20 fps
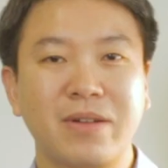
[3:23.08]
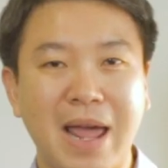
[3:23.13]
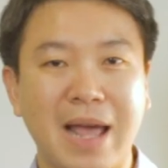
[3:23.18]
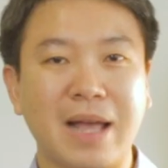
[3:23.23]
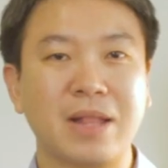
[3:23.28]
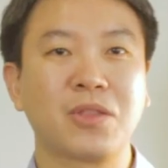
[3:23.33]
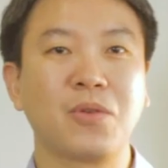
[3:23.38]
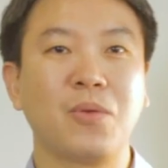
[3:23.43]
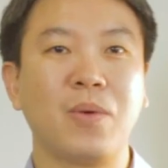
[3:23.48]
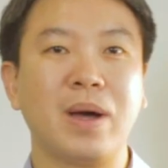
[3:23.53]
แทร็
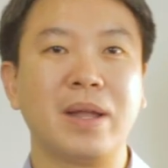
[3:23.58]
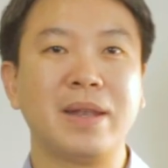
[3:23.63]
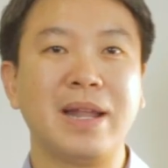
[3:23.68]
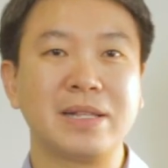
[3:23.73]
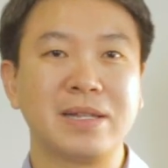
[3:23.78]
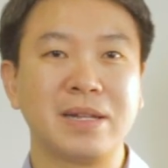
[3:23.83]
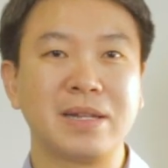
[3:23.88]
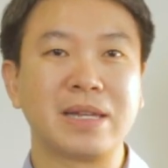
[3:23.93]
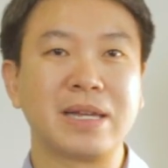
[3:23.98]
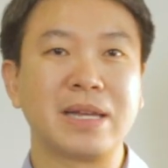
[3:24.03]
กตัวดั
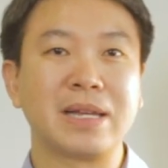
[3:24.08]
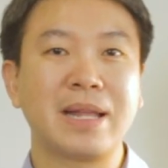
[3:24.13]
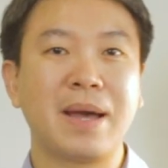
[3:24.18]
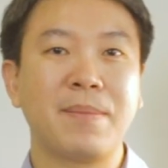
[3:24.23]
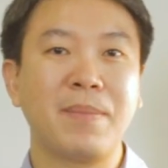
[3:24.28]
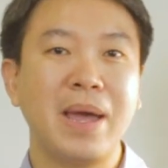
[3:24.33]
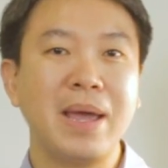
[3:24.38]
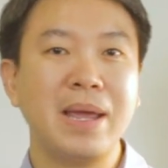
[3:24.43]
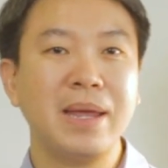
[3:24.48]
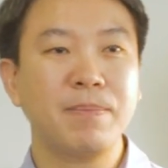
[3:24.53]
ชนี
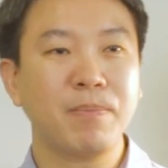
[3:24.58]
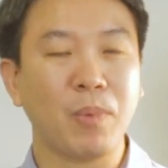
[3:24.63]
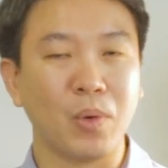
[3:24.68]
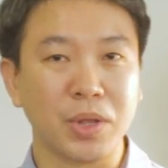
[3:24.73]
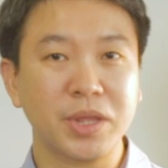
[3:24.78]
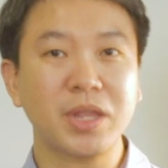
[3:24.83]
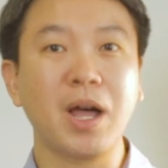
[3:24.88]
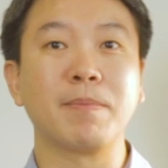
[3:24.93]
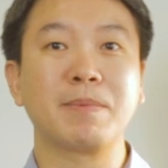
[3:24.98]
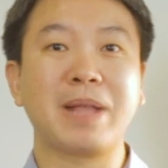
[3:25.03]
ทำให้ผ
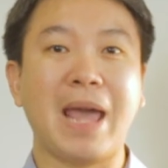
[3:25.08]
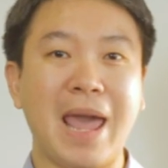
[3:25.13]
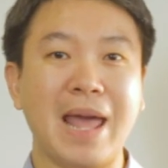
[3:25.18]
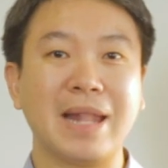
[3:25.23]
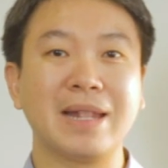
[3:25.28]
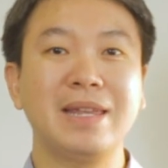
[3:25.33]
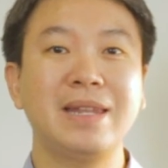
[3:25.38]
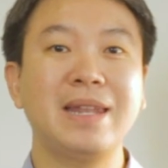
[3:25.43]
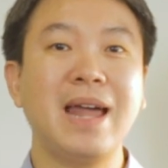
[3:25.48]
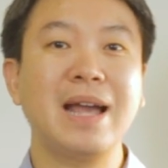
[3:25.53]
ลตอบแท
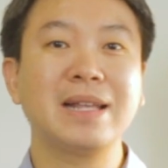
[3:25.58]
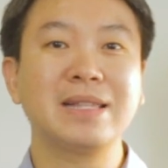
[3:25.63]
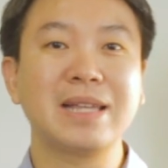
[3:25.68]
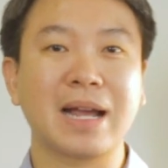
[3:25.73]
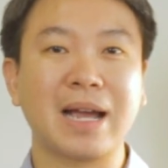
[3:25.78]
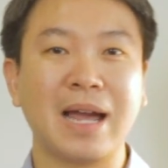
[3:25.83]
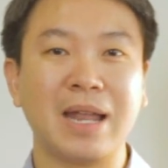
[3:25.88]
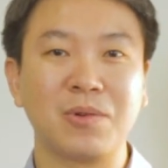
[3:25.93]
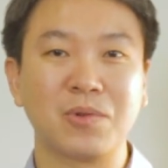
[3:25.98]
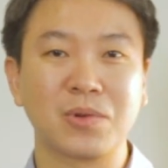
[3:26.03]
นที่ได้
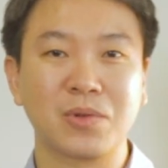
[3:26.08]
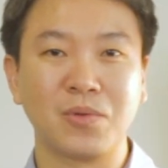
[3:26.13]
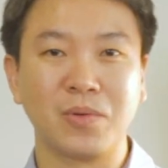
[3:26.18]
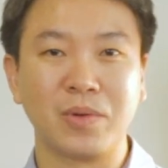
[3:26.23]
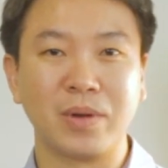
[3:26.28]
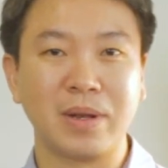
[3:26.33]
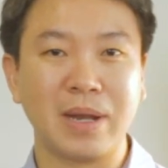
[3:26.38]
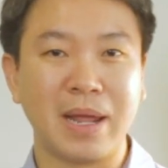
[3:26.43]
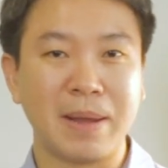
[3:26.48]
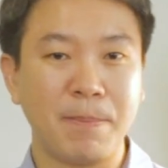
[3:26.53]
จากการลงทุ
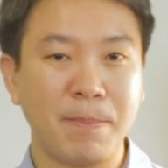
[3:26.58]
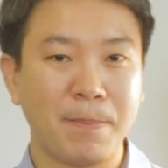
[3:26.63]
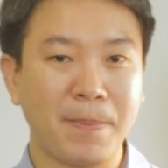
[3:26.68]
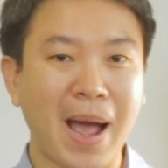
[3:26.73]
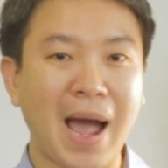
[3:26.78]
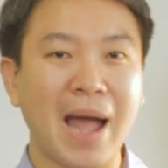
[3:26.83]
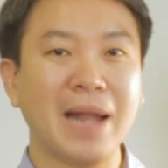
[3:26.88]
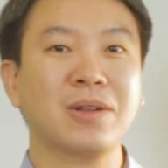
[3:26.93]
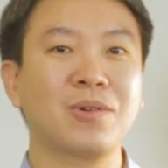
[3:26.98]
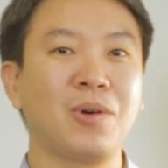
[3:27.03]
นใน
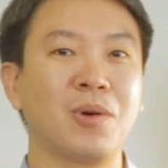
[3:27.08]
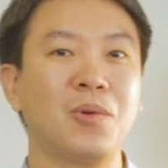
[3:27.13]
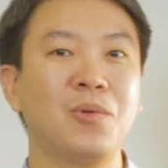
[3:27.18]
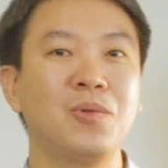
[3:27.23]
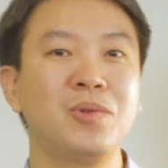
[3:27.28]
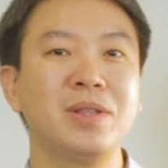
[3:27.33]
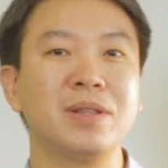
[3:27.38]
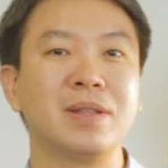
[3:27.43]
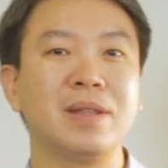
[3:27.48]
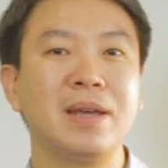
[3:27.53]
พาร์ทของ
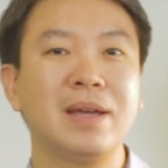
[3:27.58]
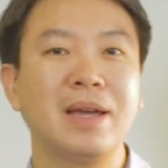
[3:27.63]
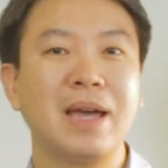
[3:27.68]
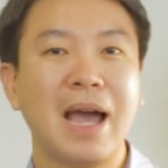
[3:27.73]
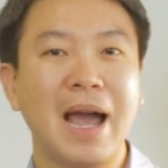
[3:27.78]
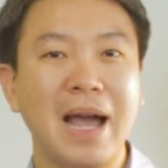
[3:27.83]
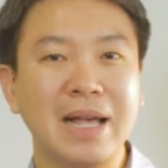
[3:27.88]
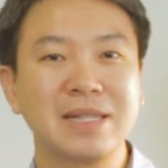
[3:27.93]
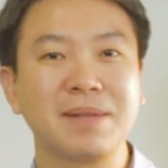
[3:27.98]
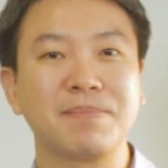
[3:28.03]
หุ้น
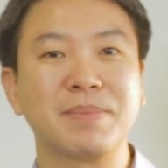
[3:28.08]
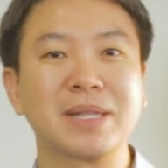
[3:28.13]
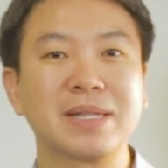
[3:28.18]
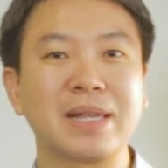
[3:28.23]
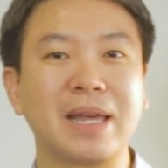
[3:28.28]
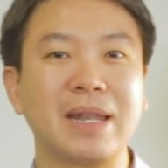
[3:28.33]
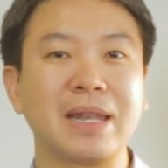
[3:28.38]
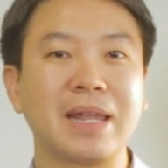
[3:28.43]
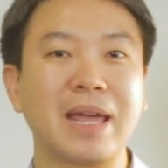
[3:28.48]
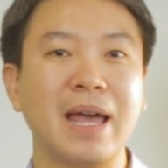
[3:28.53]
50%
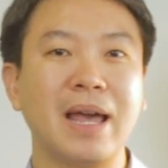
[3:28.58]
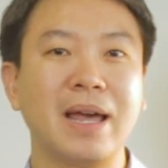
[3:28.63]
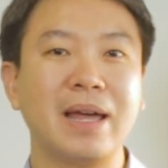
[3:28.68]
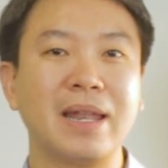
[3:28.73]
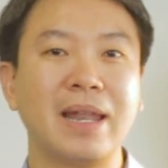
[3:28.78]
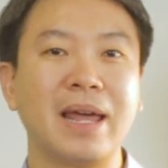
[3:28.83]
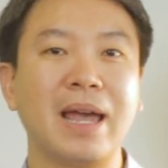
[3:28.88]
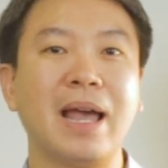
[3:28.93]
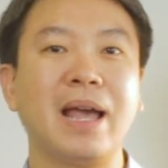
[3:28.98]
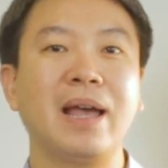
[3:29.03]
เนี่ย
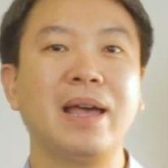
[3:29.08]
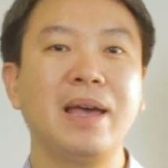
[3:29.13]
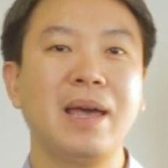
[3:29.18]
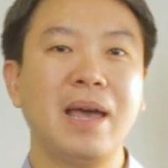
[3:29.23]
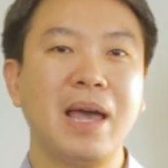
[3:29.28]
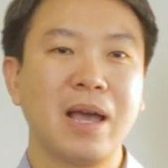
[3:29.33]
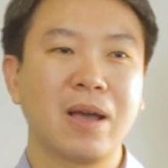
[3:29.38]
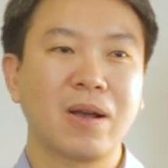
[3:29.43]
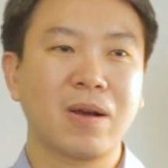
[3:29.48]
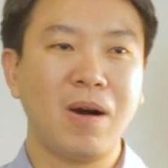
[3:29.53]
นะฮะ
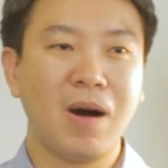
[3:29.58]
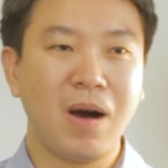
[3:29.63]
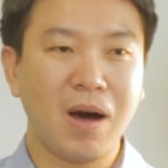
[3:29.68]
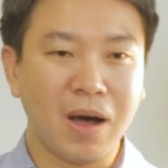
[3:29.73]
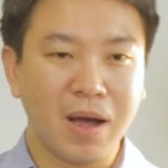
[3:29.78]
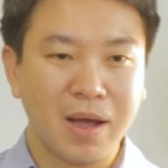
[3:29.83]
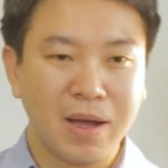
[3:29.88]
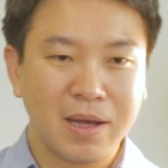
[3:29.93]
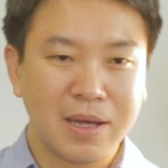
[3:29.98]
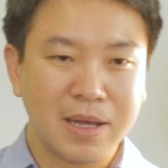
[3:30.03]
ก็
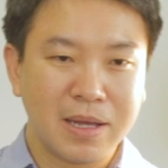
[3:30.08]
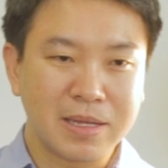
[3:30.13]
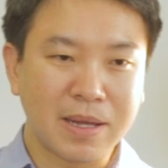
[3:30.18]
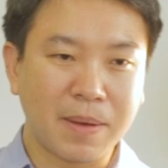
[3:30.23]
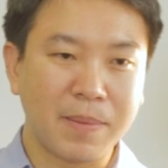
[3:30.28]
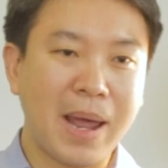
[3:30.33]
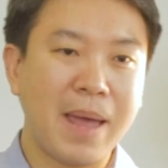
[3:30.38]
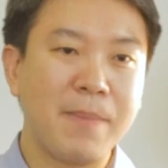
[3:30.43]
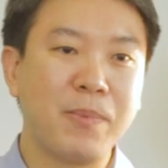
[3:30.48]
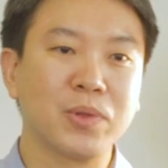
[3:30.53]

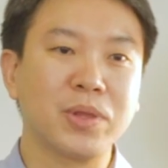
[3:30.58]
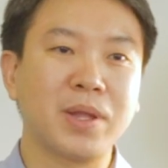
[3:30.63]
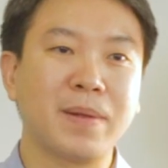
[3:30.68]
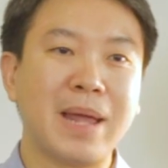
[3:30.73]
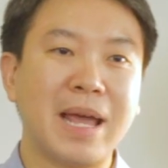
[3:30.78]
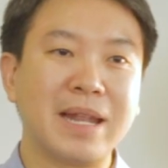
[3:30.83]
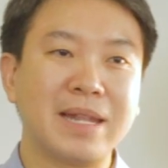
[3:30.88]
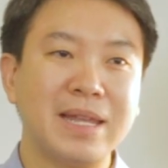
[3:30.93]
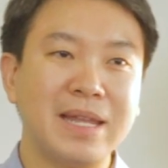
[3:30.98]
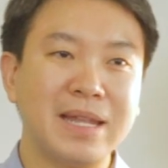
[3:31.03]
จะได้ผลตอบ
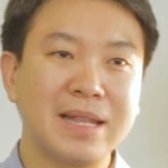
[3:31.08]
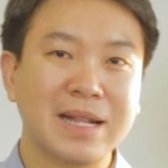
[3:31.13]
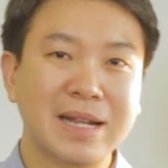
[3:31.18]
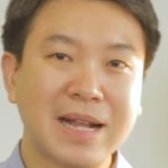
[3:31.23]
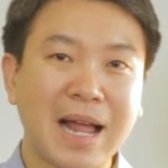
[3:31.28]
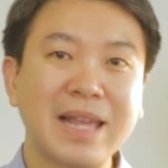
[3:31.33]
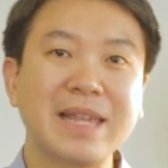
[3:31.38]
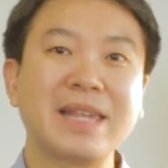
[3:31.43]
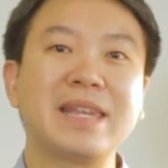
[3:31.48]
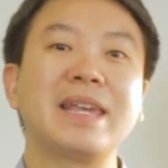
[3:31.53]
แทนที่
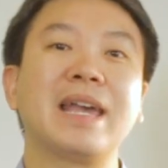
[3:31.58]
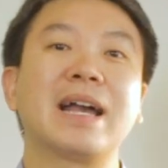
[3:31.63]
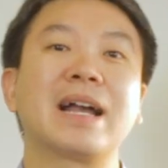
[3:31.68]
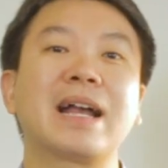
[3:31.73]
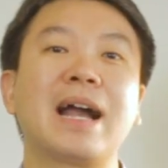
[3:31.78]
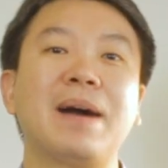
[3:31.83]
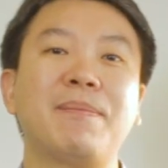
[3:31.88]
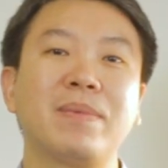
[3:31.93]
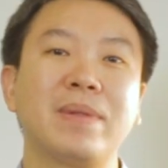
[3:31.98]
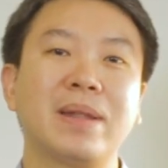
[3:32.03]
ใกล้เคียง
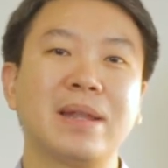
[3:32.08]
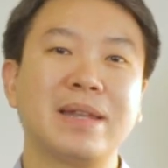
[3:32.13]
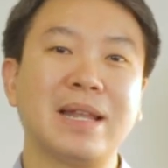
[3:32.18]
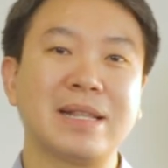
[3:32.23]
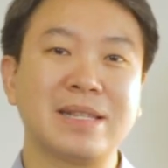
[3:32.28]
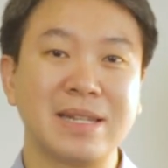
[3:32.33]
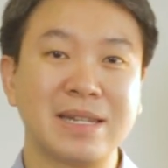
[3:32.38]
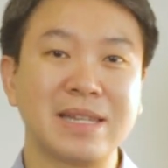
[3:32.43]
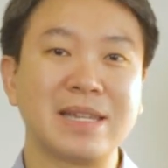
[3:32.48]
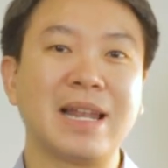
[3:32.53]
กับ
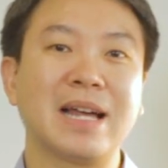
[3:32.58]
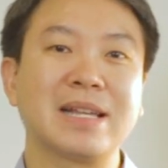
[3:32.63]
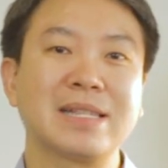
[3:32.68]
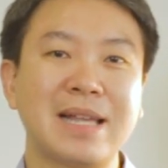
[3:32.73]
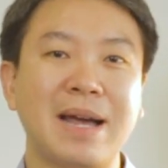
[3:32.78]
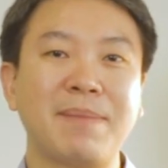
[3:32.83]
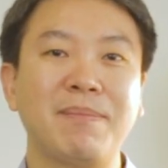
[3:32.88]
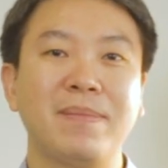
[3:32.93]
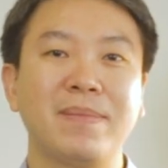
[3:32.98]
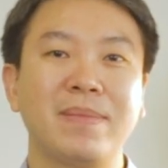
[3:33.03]
ดัชนีหลักทรัพย์